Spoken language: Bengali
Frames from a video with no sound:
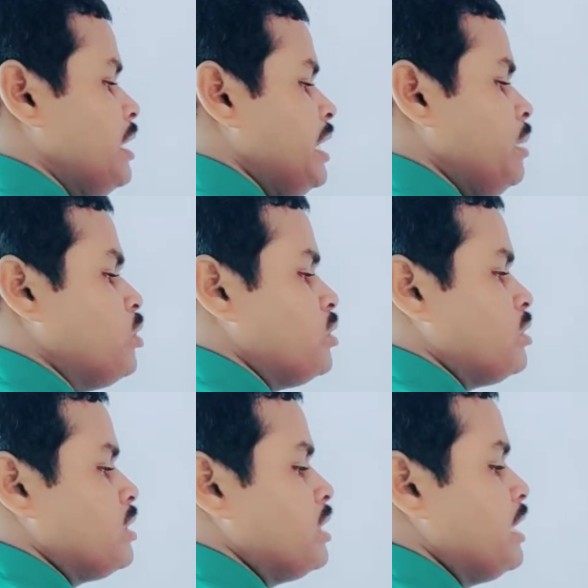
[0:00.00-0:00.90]
এবং
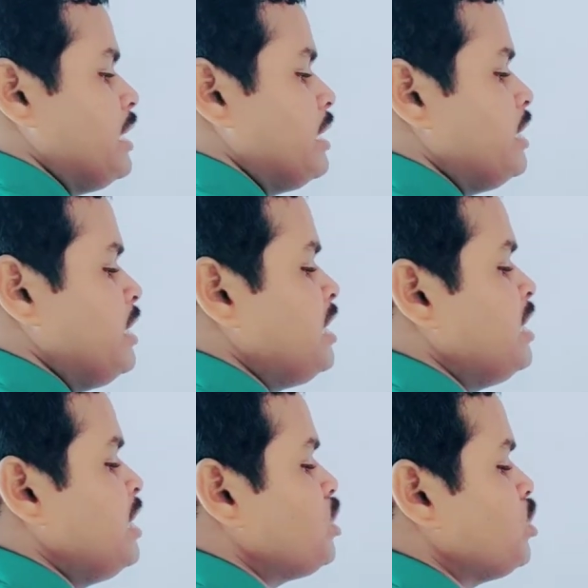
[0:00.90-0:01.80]

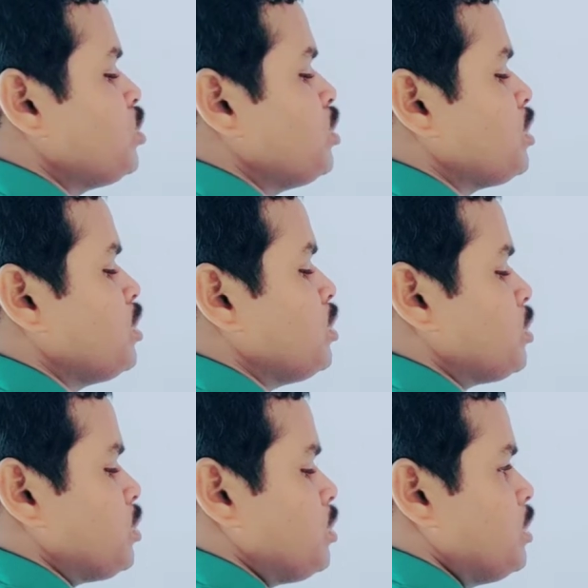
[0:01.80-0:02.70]
নির্দিষ্ট দূরত্ব
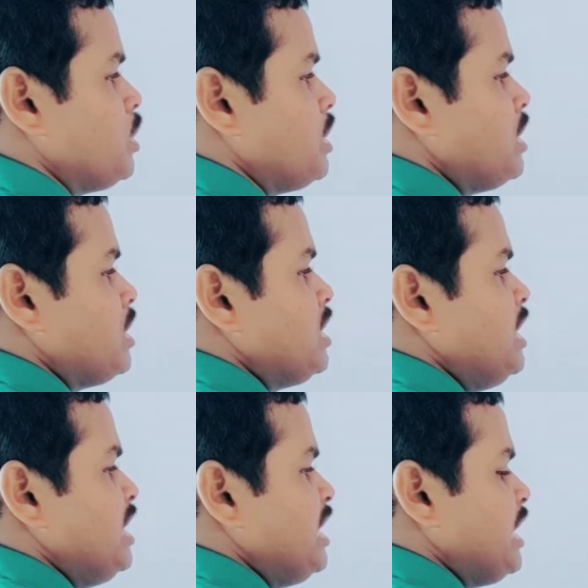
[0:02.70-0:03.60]
সি
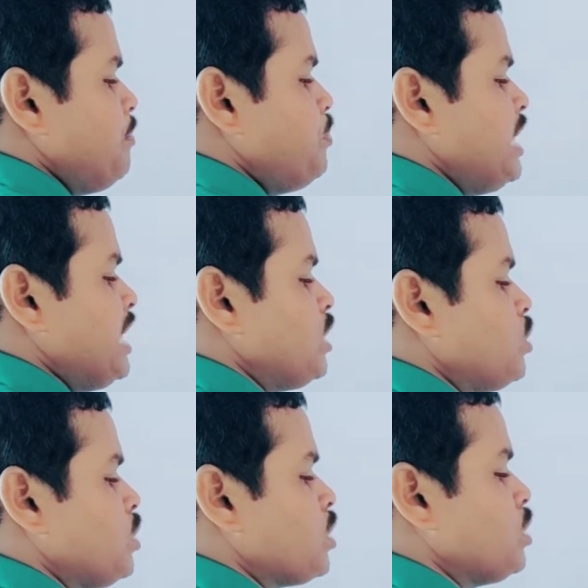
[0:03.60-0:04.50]
থেকে পি এর
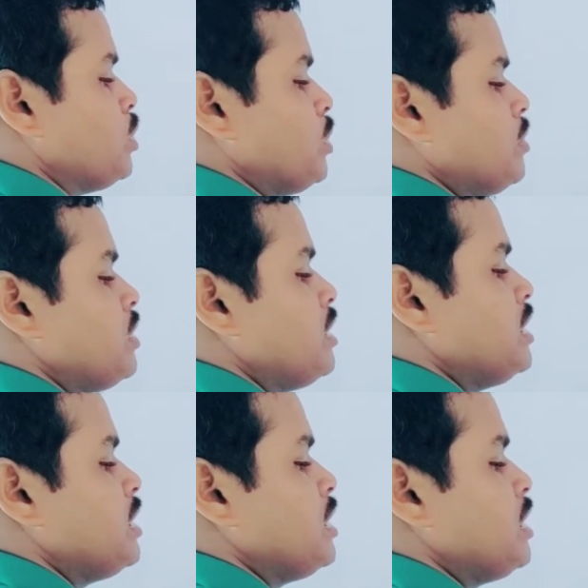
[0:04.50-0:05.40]
দূরত্ব
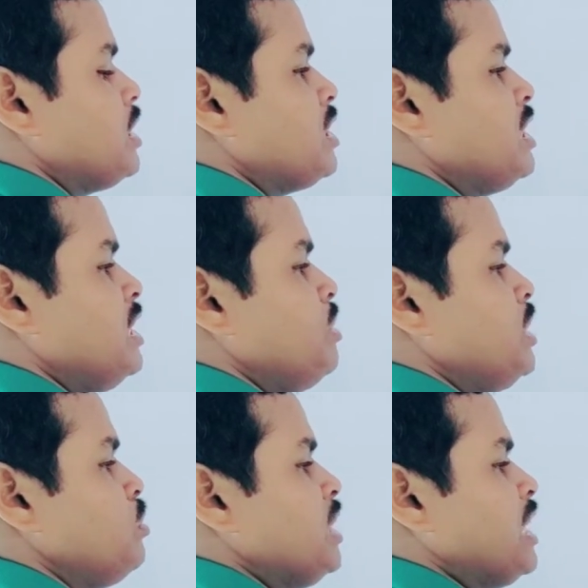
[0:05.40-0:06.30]
সি
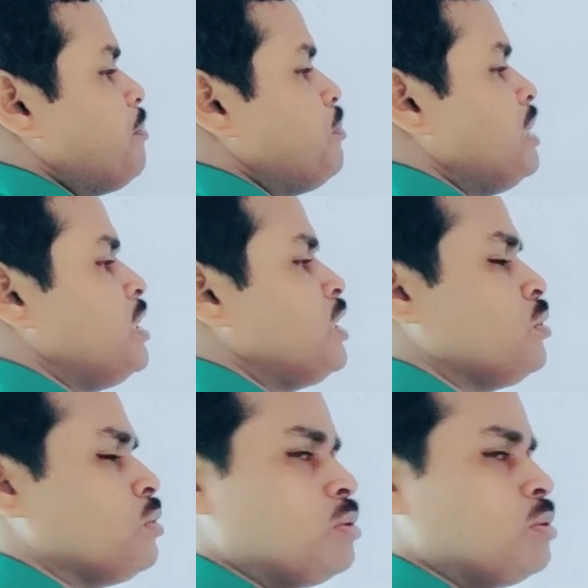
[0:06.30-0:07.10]
বিন্দু থেকে পি বিন্দু